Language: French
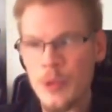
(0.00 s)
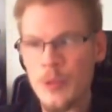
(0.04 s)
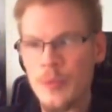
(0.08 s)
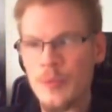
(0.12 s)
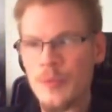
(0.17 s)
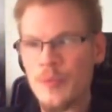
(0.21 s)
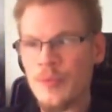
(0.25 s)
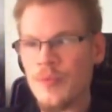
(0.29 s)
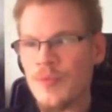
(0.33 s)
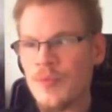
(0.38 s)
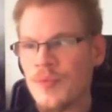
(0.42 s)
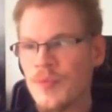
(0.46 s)

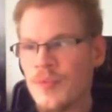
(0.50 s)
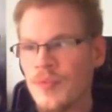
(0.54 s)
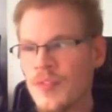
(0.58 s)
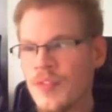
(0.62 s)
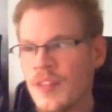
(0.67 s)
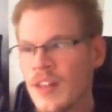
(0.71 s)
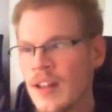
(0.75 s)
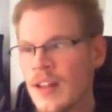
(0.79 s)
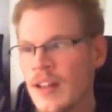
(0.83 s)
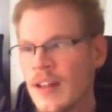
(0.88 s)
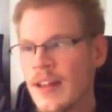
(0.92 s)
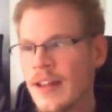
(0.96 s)
niveau de mes
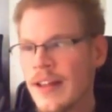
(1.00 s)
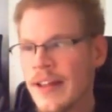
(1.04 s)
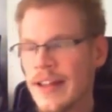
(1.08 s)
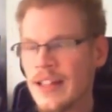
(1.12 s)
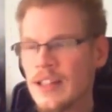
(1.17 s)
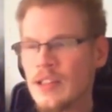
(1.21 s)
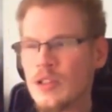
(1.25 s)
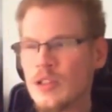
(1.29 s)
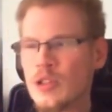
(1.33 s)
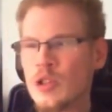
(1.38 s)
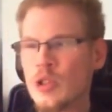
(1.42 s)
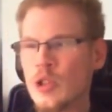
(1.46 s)
deux mains. Bah,
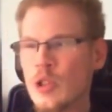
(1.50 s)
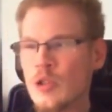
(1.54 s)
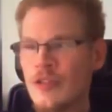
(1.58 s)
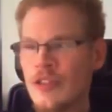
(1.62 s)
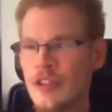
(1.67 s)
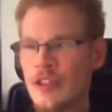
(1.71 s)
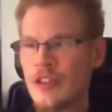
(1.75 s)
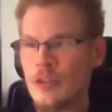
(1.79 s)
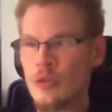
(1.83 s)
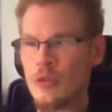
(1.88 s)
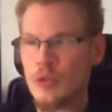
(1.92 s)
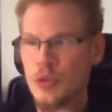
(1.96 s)
la
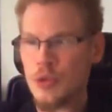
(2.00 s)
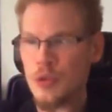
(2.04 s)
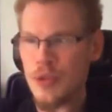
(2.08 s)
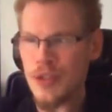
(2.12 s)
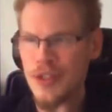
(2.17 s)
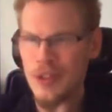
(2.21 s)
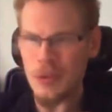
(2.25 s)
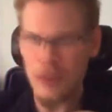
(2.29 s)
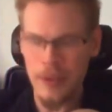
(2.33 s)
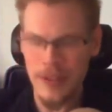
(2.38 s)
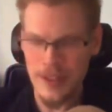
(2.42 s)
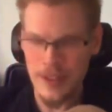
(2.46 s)
console, je la
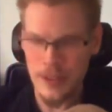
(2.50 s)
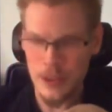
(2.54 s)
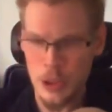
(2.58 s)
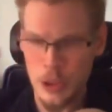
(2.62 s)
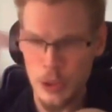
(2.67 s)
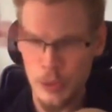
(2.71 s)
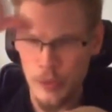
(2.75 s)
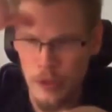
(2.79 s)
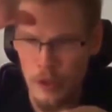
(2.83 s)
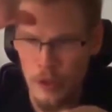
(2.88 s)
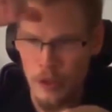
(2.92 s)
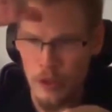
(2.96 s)
pose
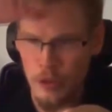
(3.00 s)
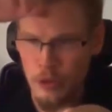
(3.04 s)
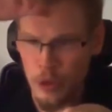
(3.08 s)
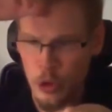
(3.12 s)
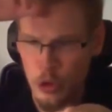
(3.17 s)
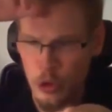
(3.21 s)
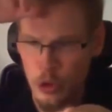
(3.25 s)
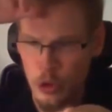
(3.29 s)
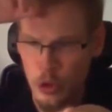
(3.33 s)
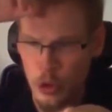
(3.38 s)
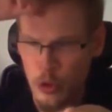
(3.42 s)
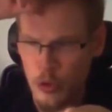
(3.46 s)
sur la
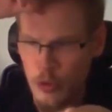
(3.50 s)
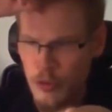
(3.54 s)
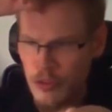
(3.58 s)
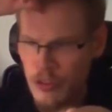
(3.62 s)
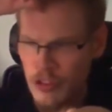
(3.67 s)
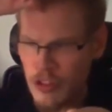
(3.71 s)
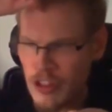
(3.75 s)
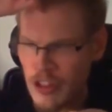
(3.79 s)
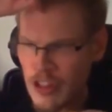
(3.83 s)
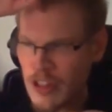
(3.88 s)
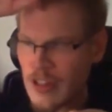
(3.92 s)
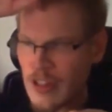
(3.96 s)
table. Quand
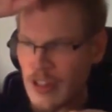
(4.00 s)
je mhm.